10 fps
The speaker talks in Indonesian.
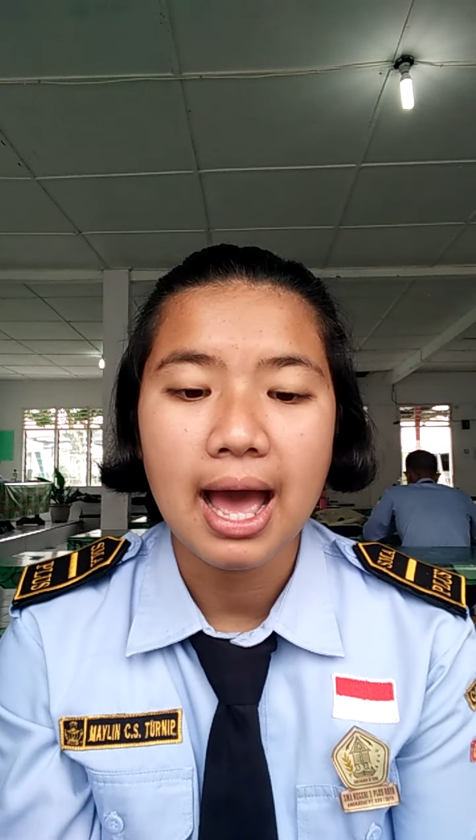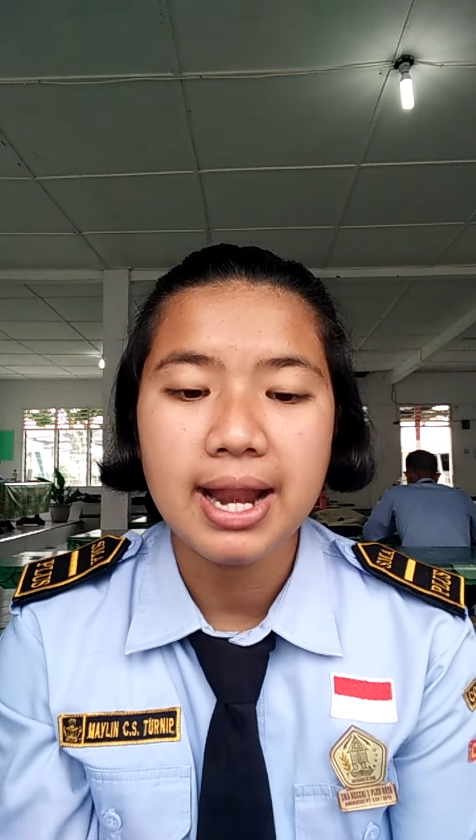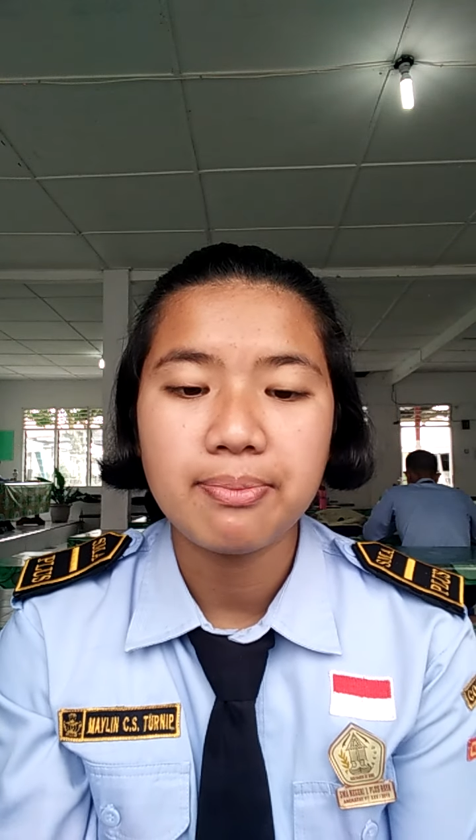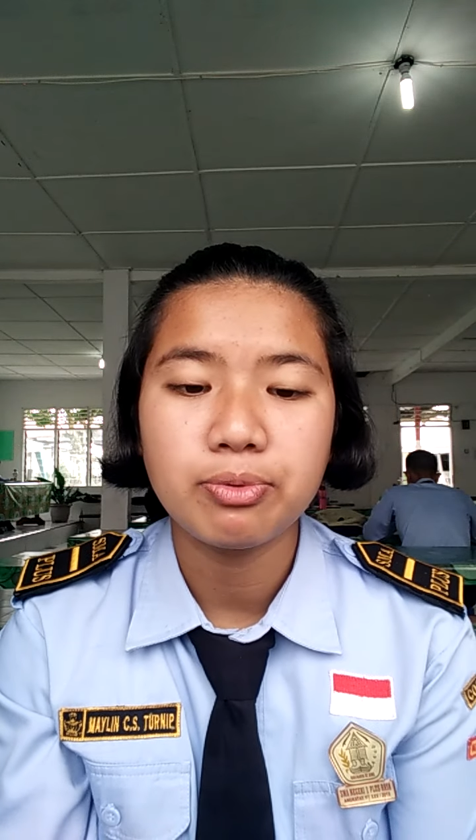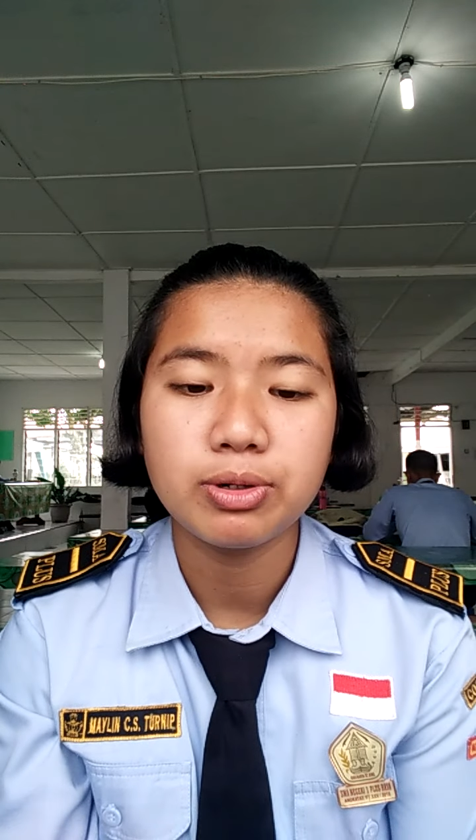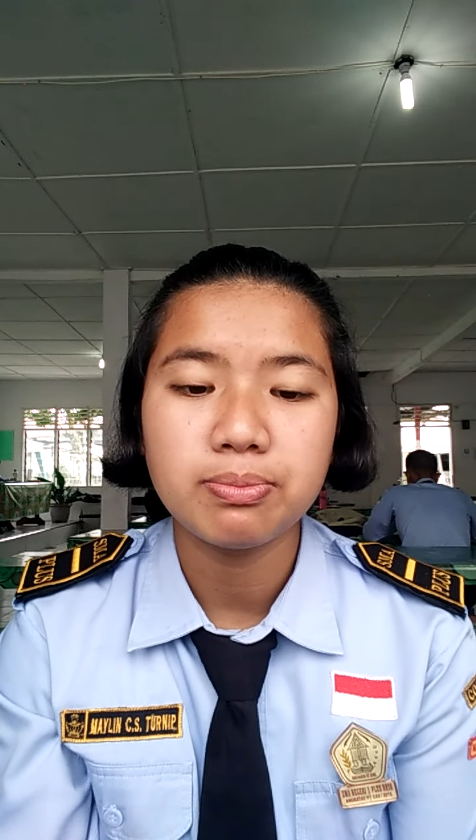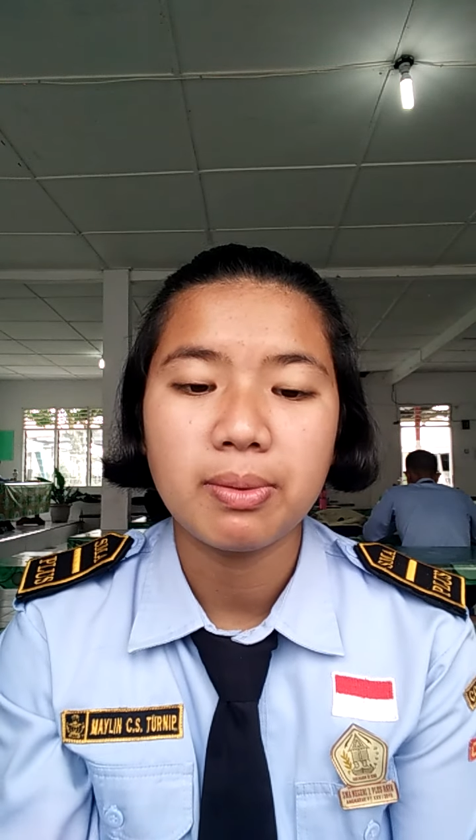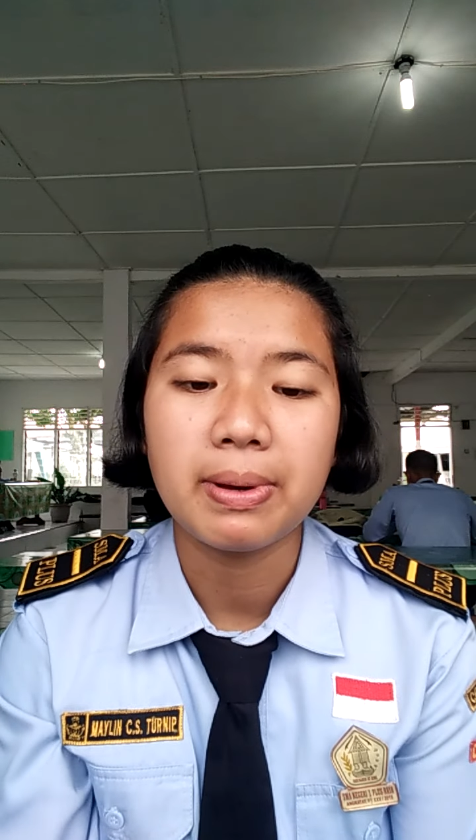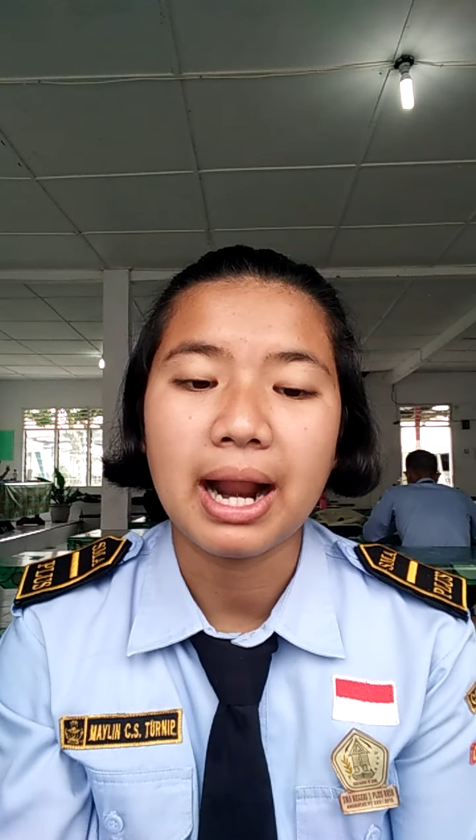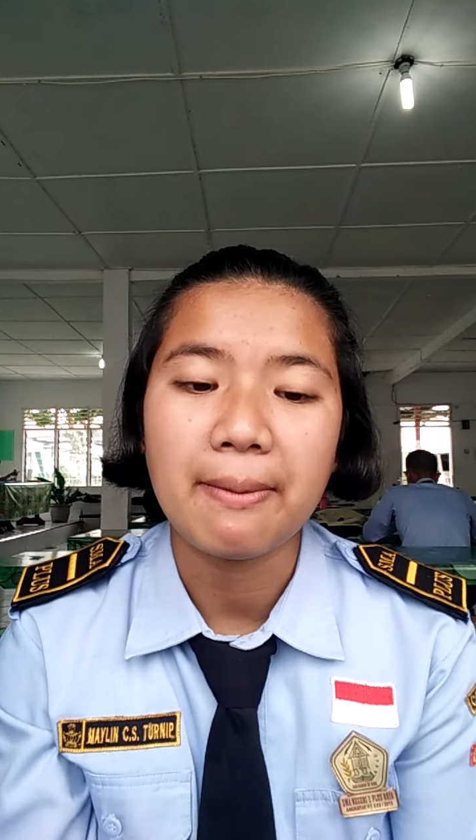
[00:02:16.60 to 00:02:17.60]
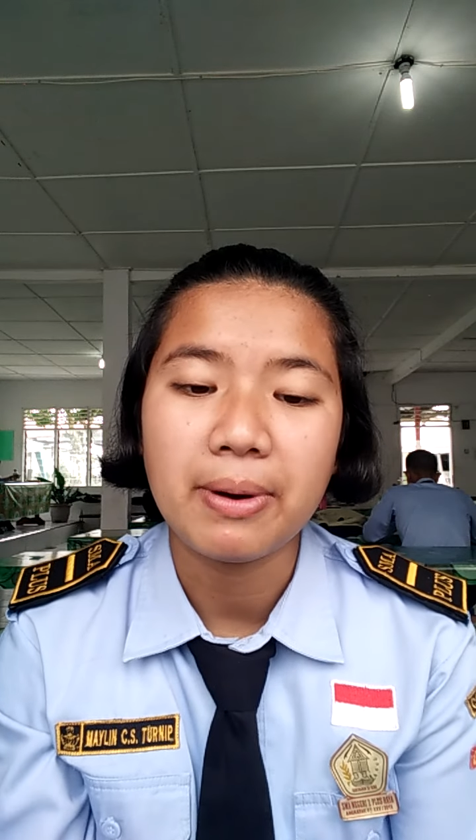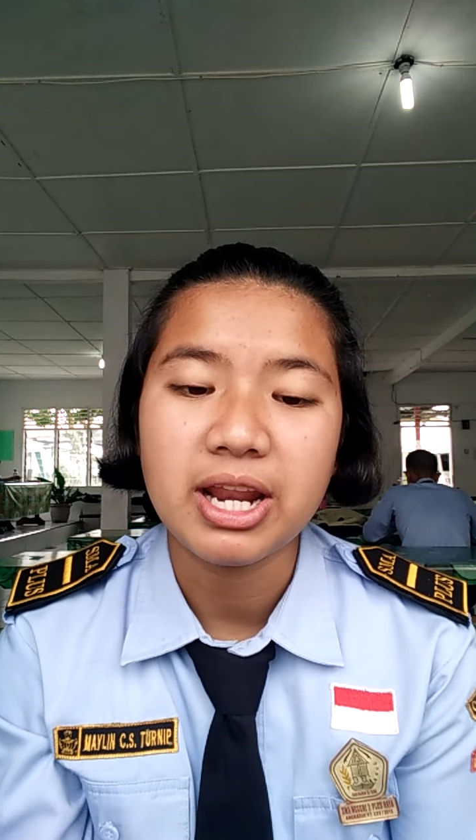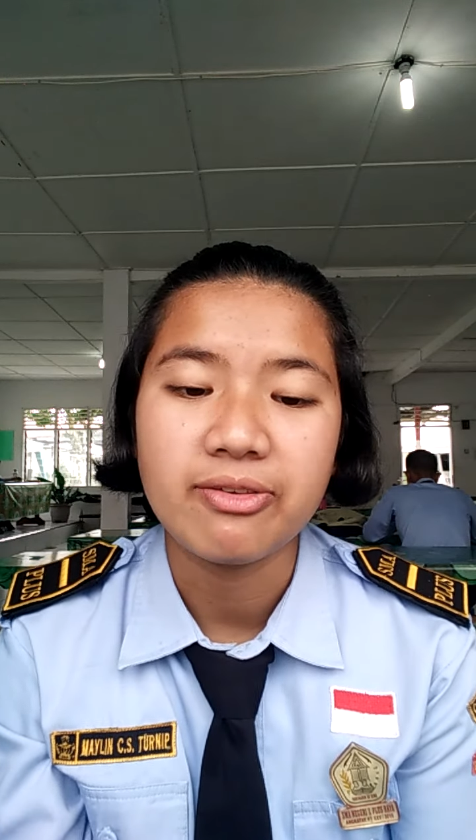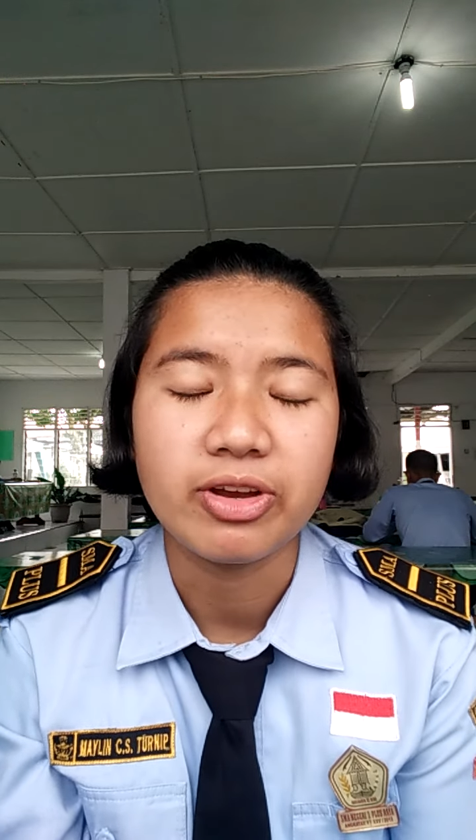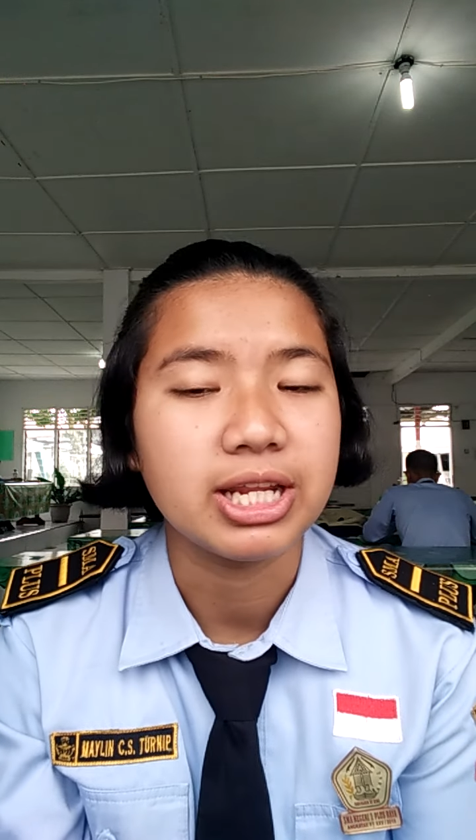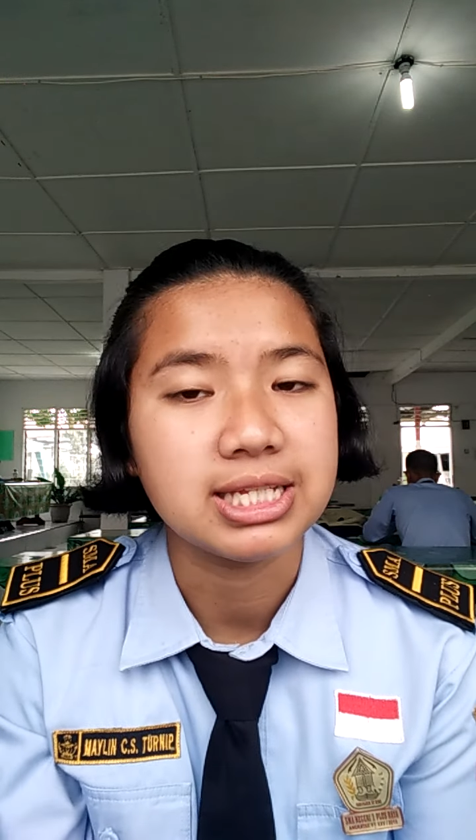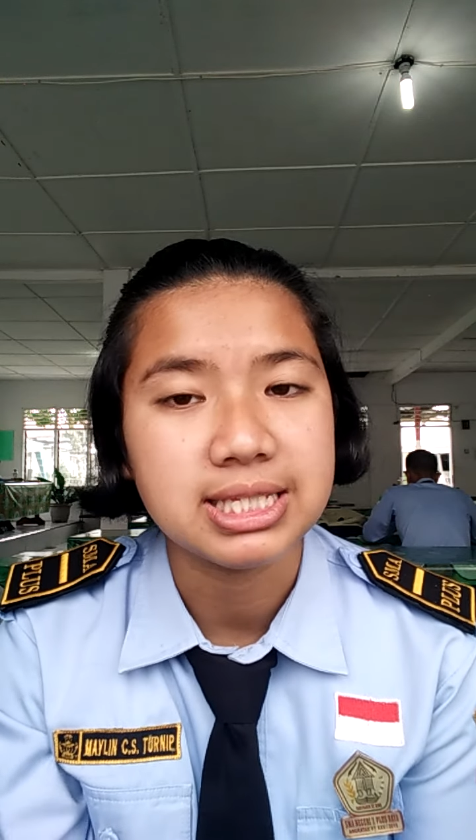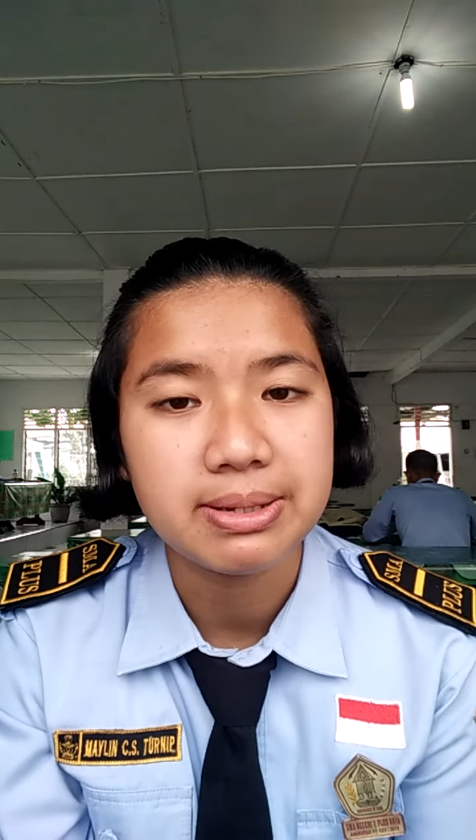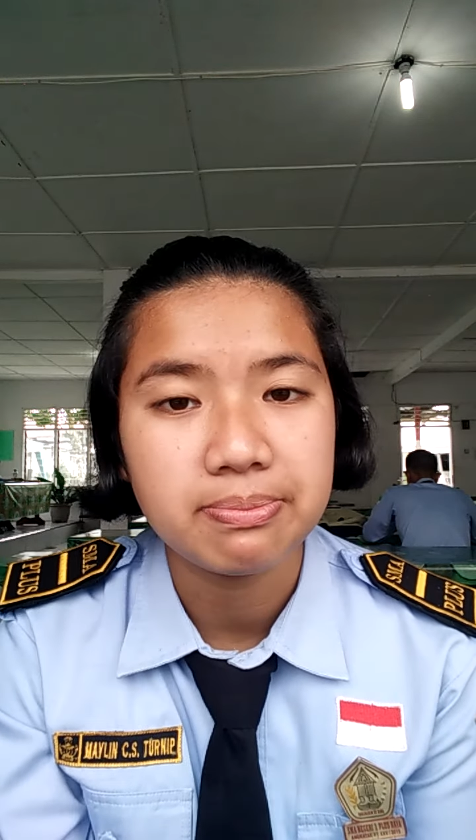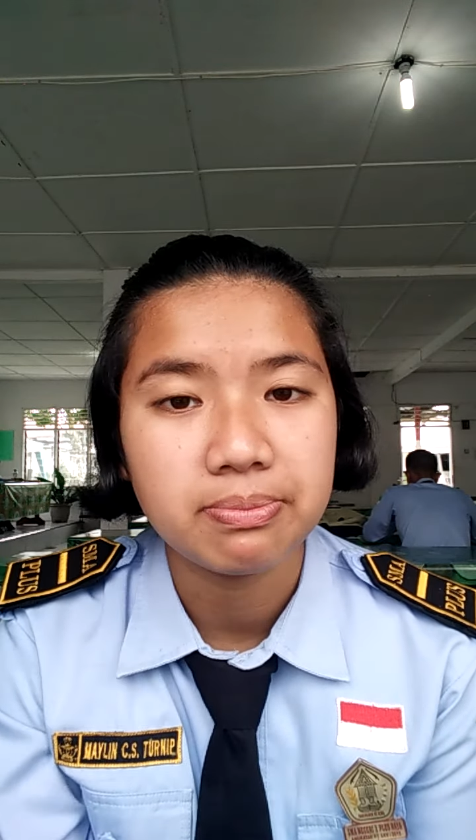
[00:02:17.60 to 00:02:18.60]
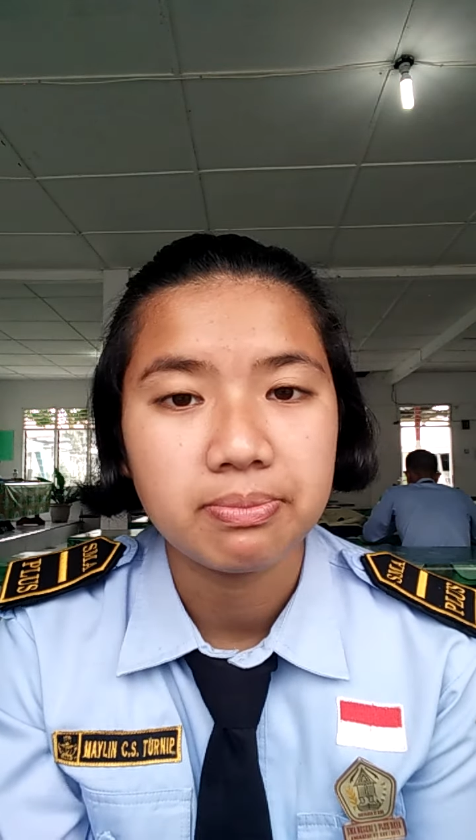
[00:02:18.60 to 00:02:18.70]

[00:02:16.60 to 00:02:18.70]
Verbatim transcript: Adapun beberapa definisi